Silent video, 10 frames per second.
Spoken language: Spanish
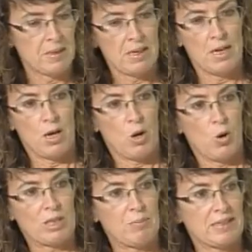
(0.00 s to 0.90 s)
Mm.
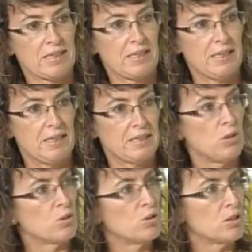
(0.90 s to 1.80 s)
Lo que pasa que he
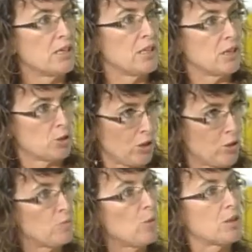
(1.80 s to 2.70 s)
sido consciente, en estos
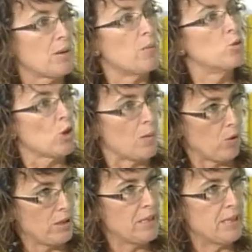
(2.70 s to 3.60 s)
años me gustaba mucho la
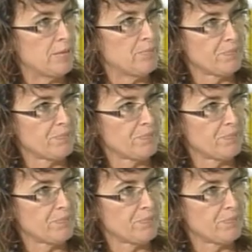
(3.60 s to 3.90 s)
política,